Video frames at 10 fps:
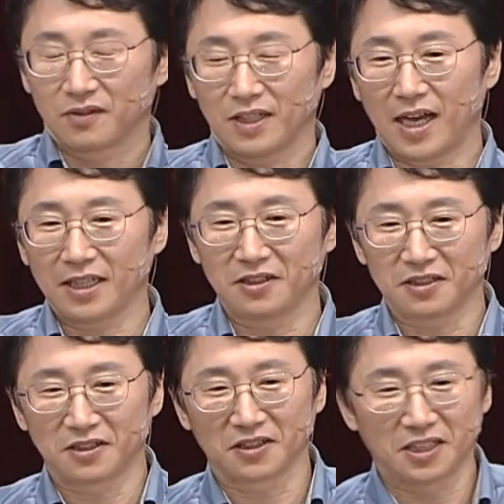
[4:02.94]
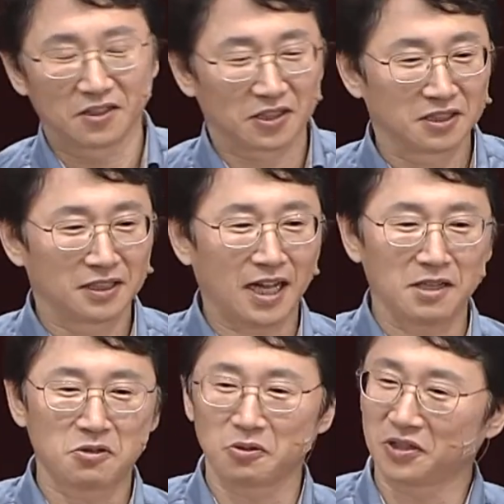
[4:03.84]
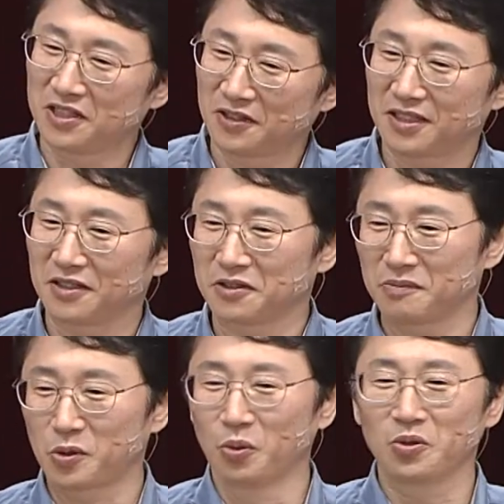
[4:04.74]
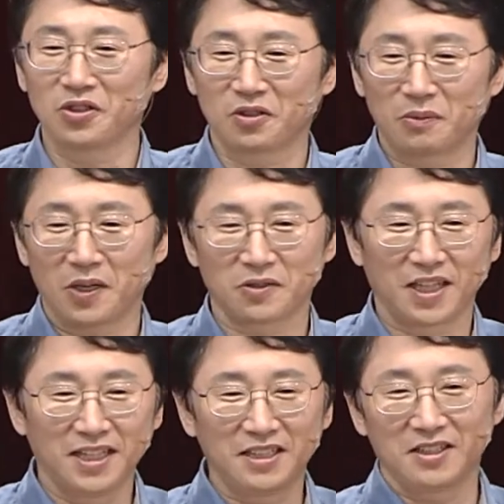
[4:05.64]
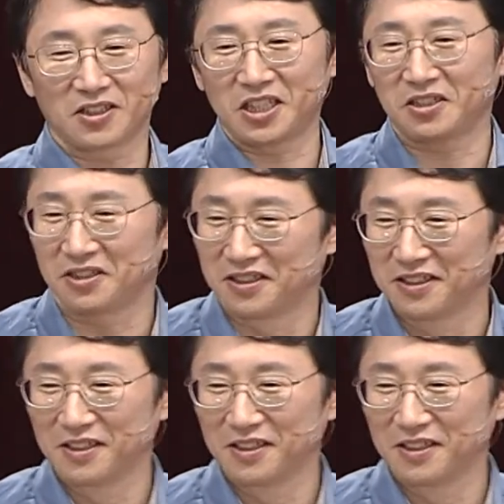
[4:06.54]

나 이런 이런 기억이 있는데 안 좋은 기억이 있어. 이거 좀 좋은 기억으로 바꿔줘. 나 이 기억 싫어.